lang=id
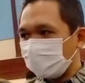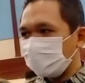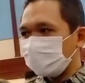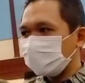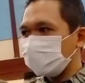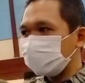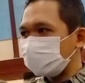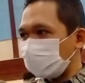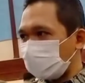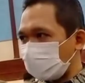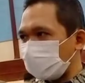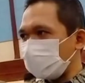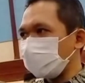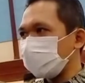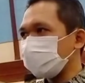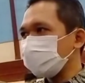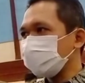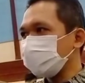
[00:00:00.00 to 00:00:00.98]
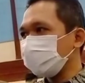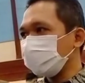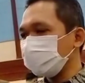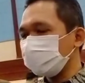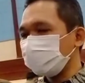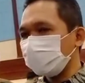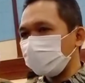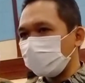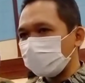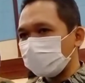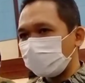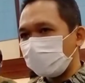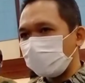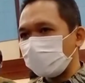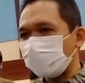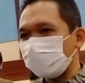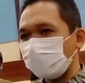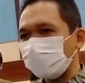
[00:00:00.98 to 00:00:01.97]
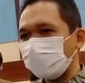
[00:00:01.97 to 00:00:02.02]
Kita terus memantau
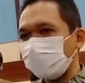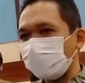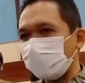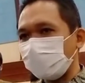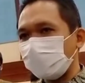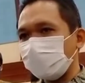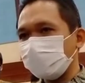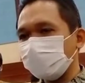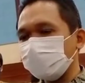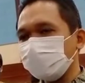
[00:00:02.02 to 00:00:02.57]
kepada